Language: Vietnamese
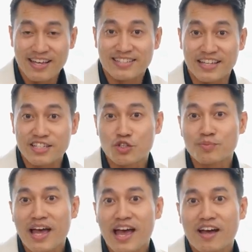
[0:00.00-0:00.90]
sẽ cho
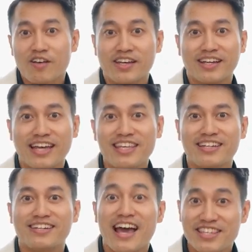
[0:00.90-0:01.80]
chúng ta có những cái
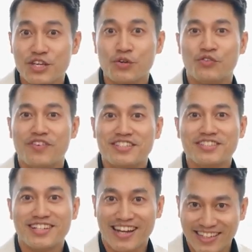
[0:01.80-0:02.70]
nhìn đa chiều về
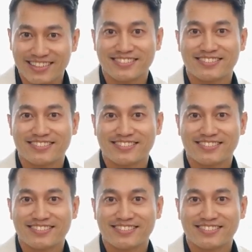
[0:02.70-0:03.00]
chương trình này.